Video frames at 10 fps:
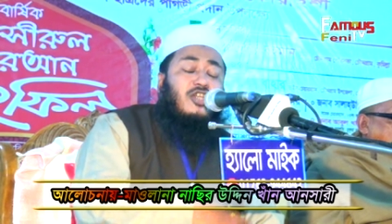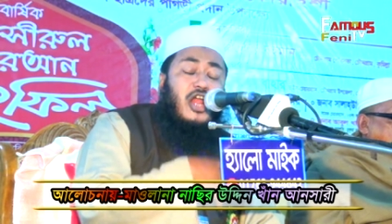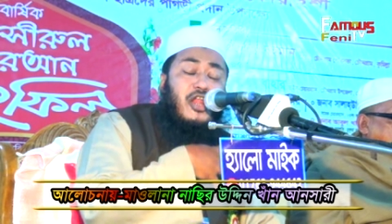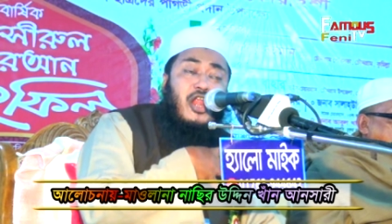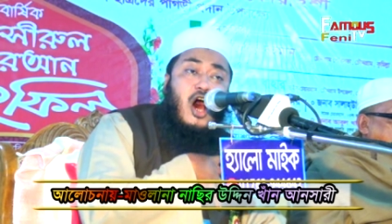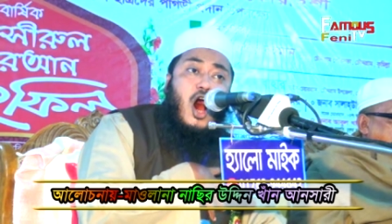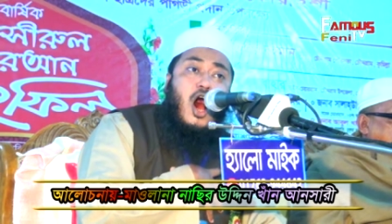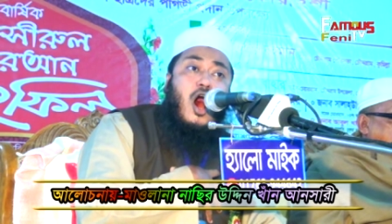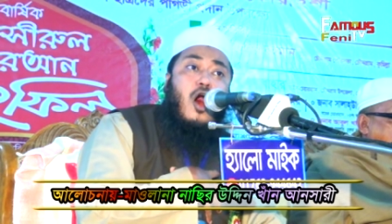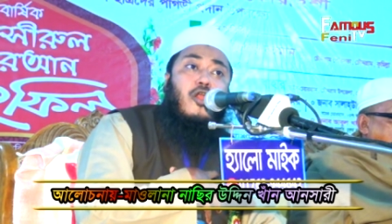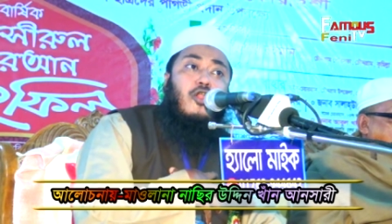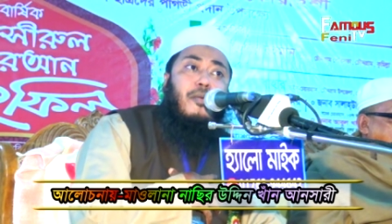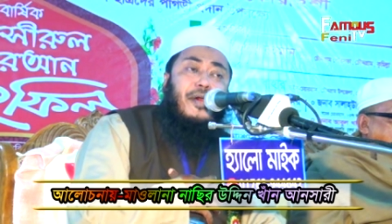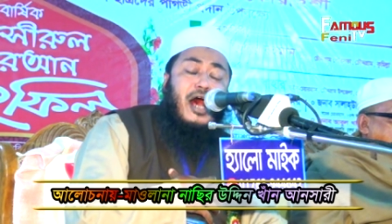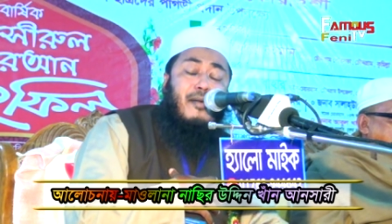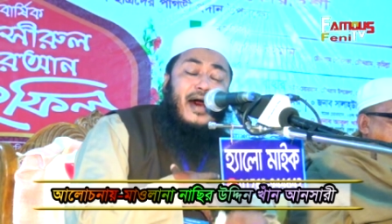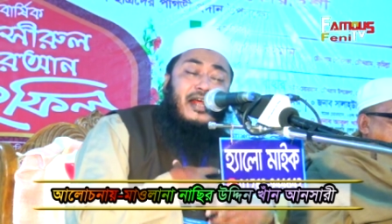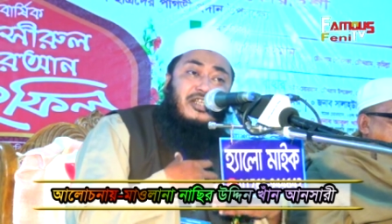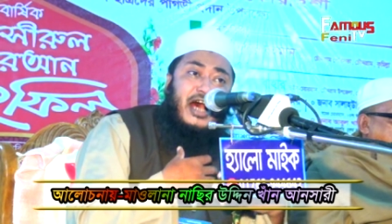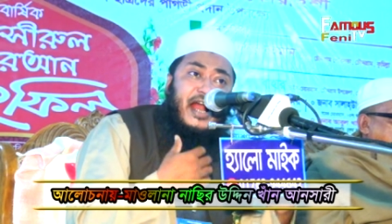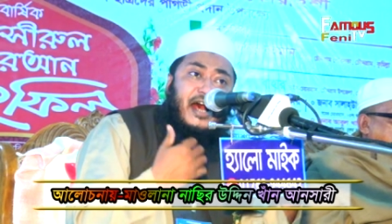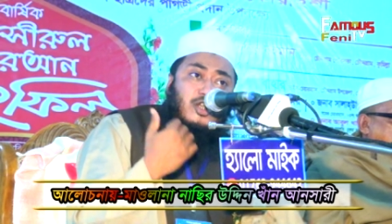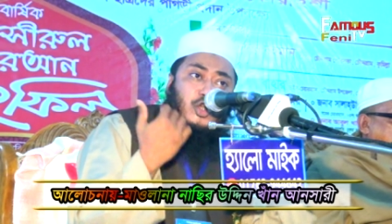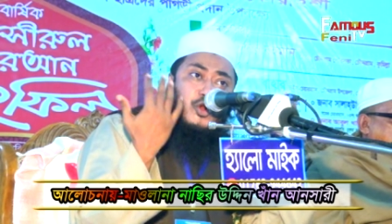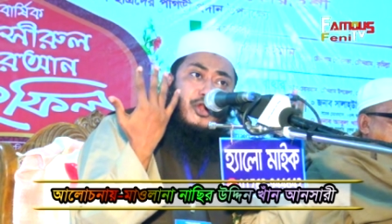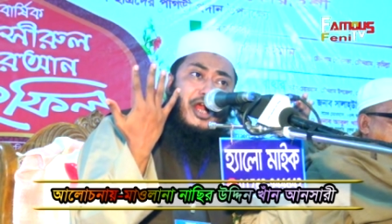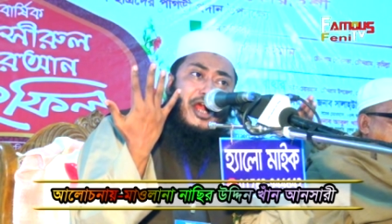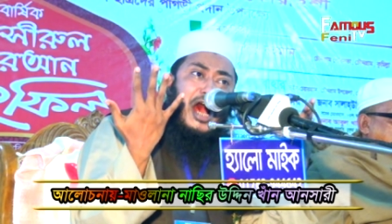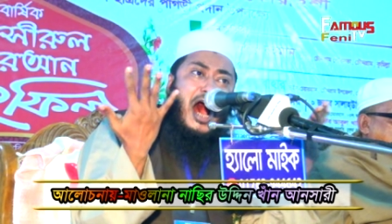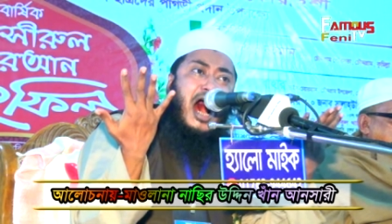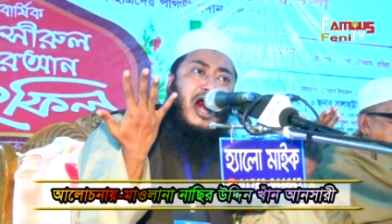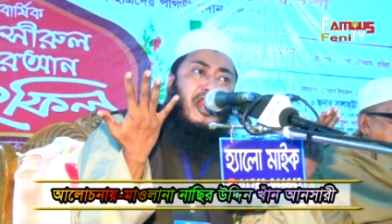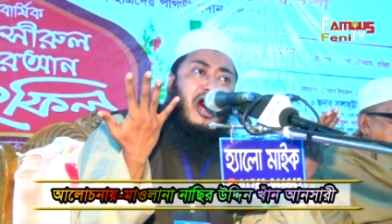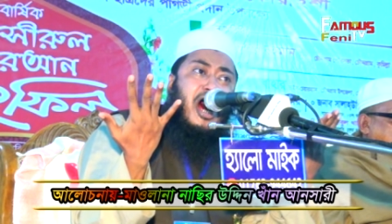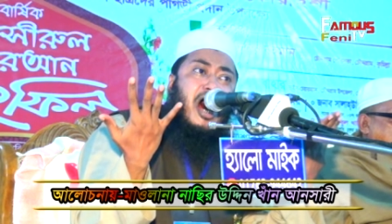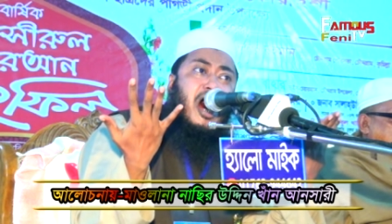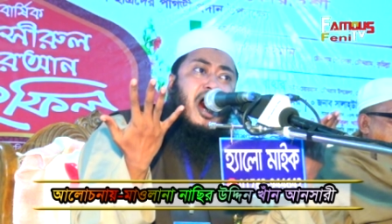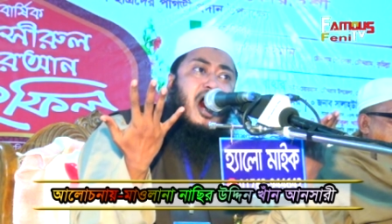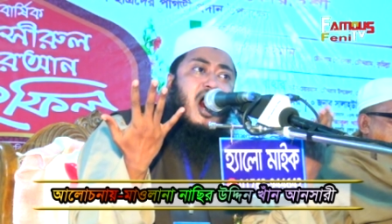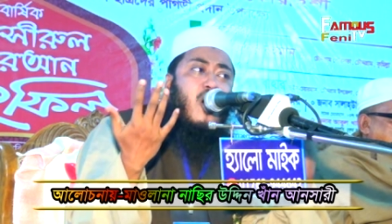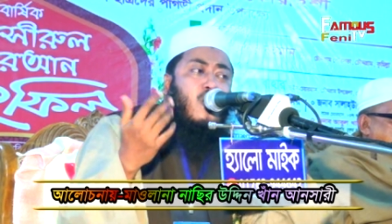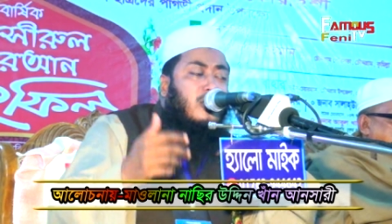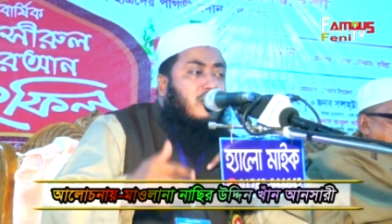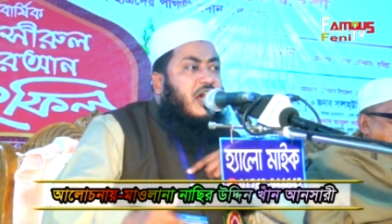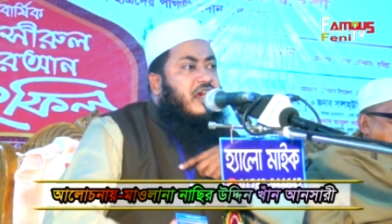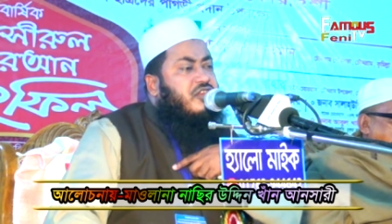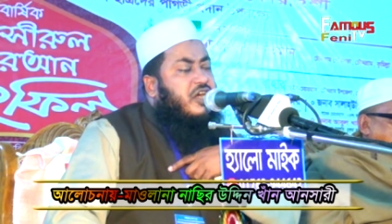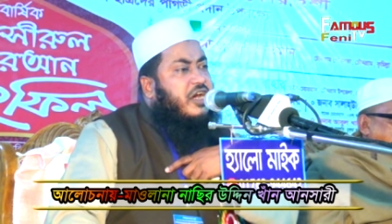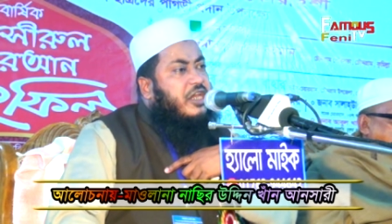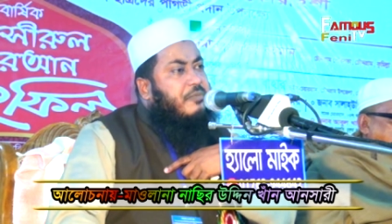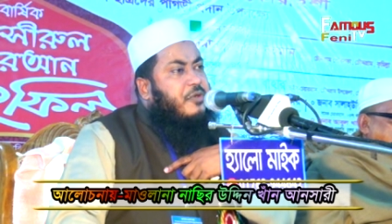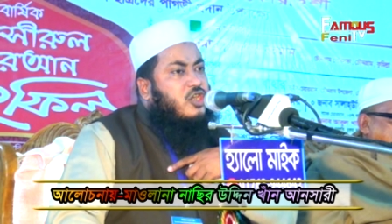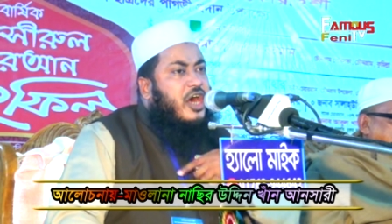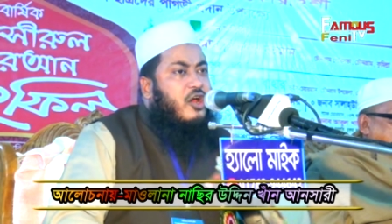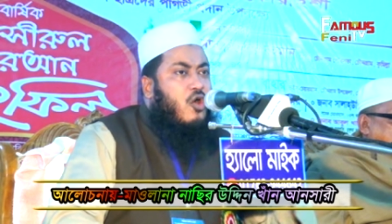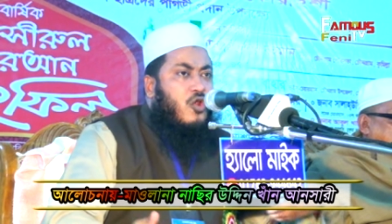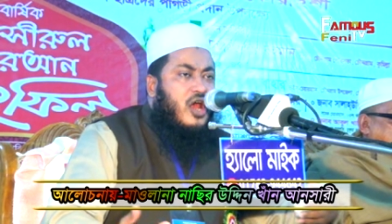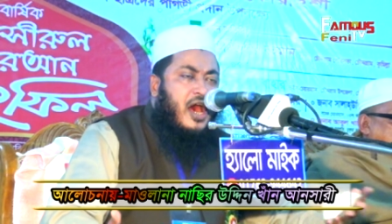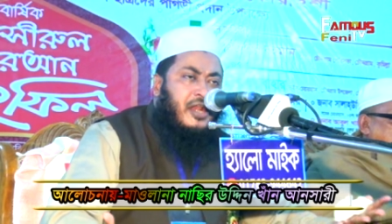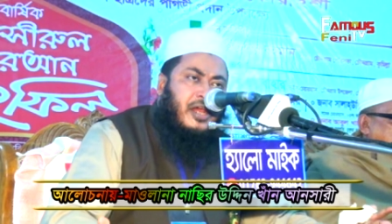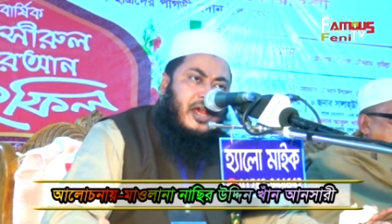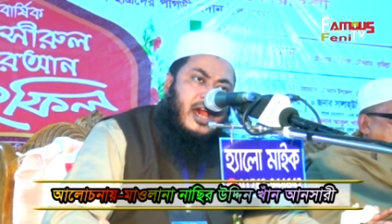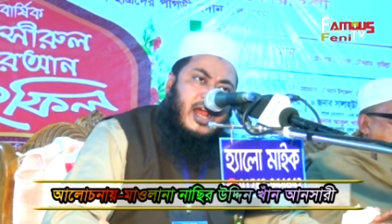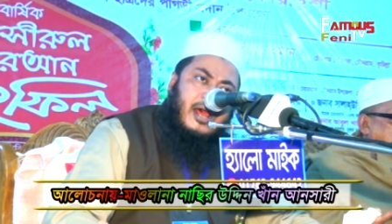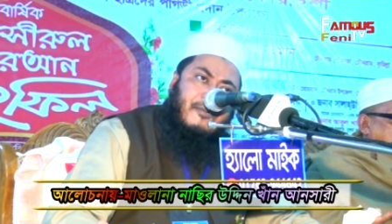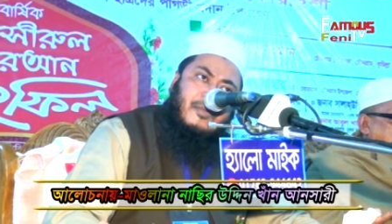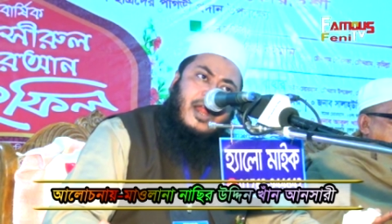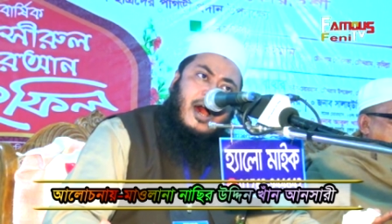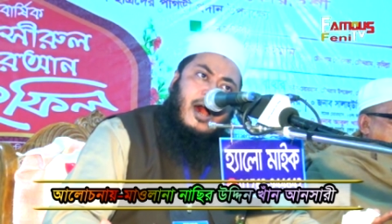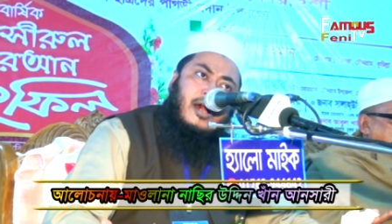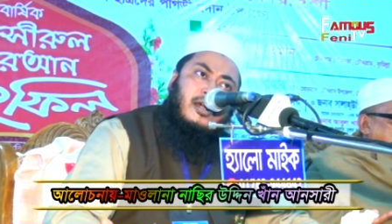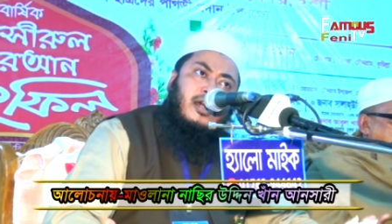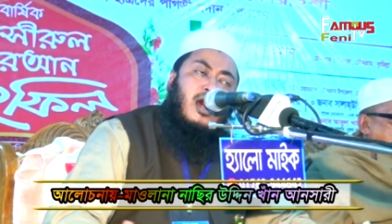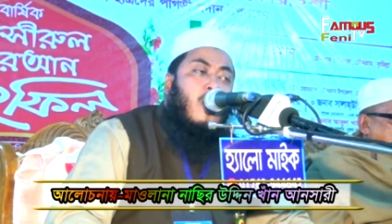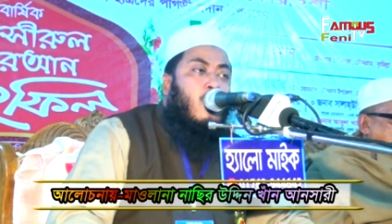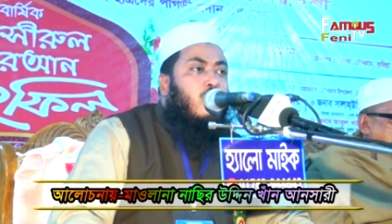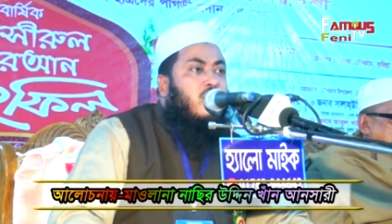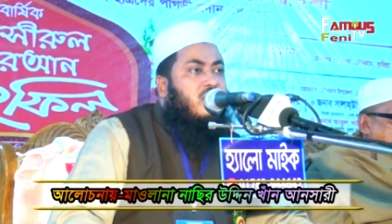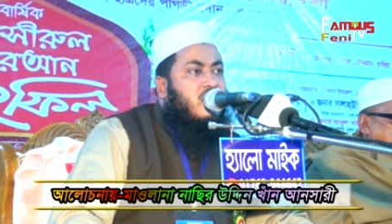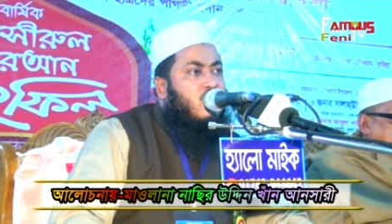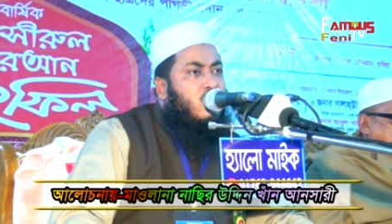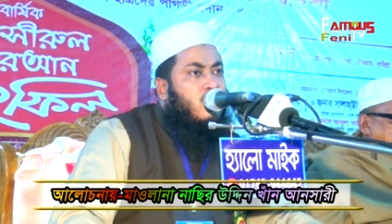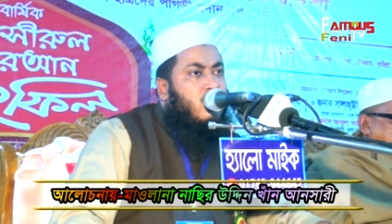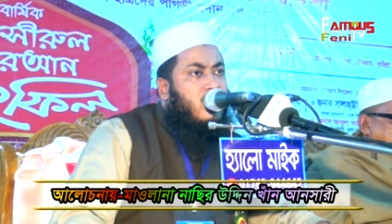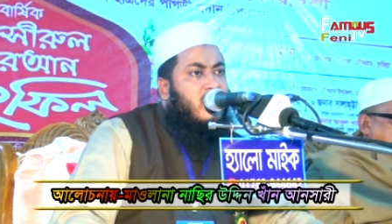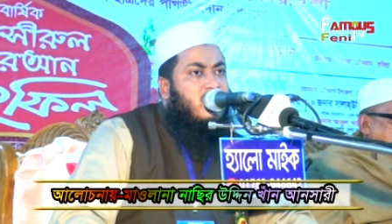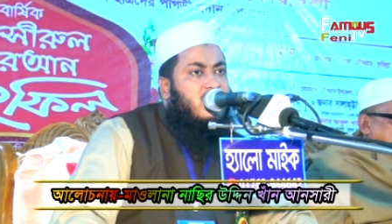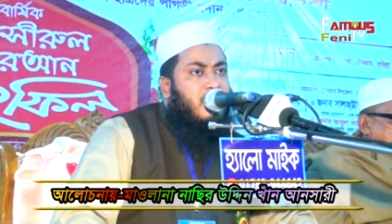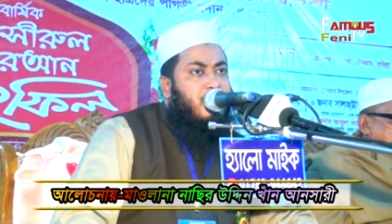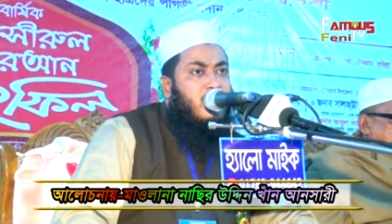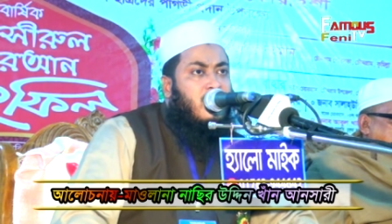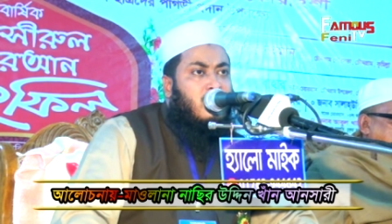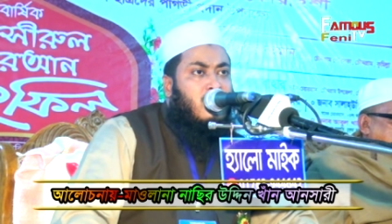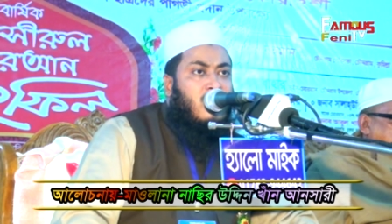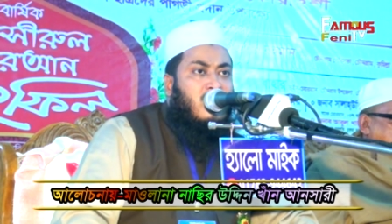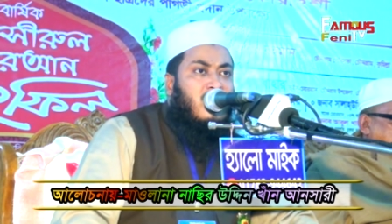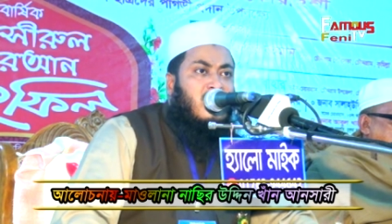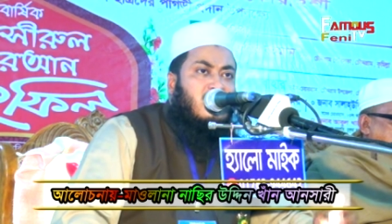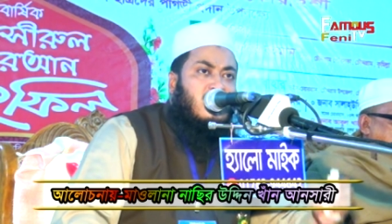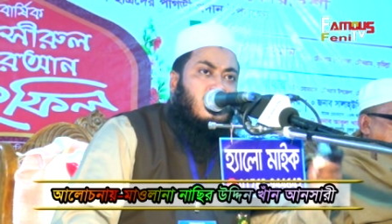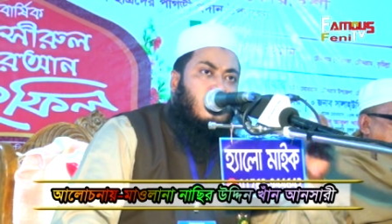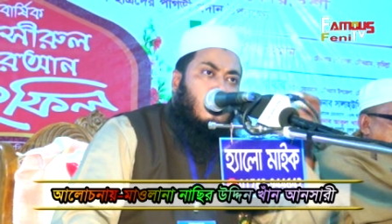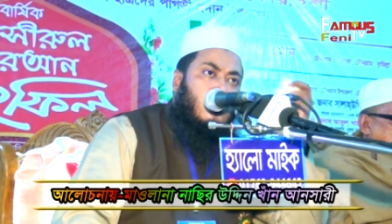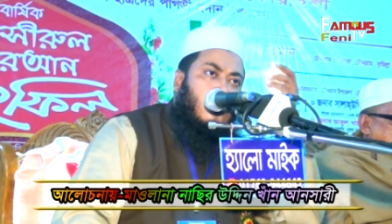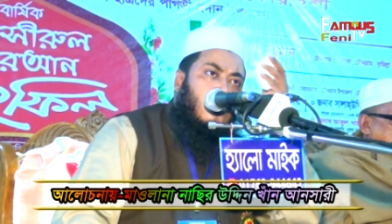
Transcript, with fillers: জন্য নবী আমার শুনিয়া যেই ভিতরে কোরআনের এলেম নাই ওই দেহ হলো একটা বিরান ঘর একটা শূন্য